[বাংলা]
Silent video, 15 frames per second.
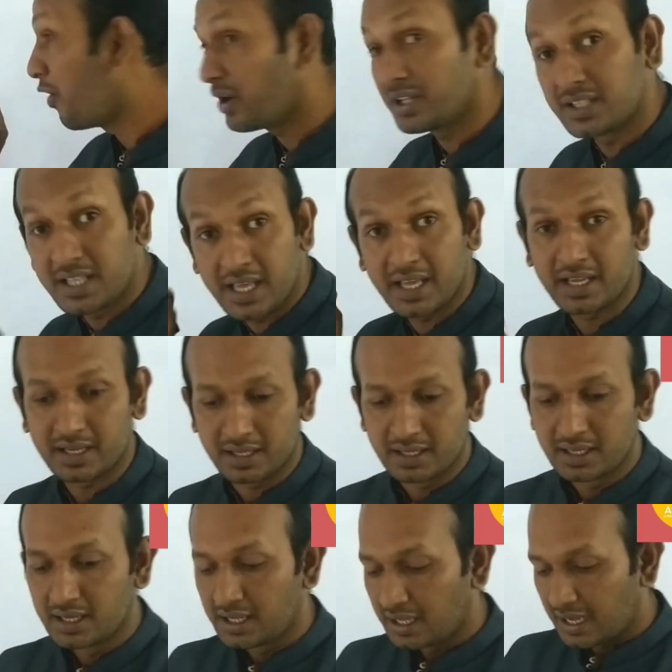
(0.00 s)
অর্ধেক
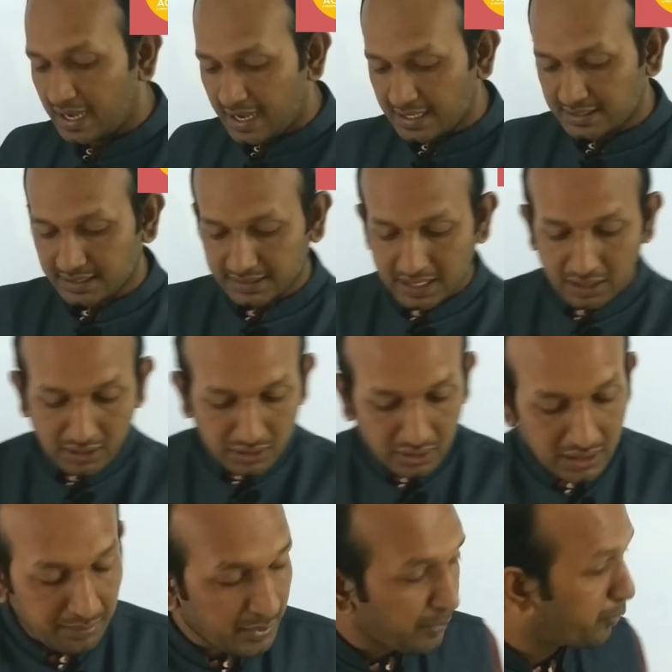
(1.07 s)
আচ্ছা তাহলে
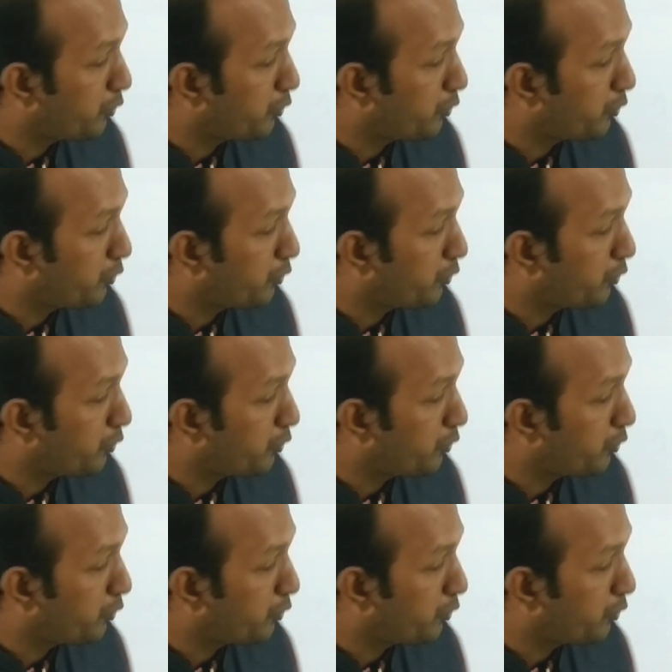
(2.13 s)
যখন আমরা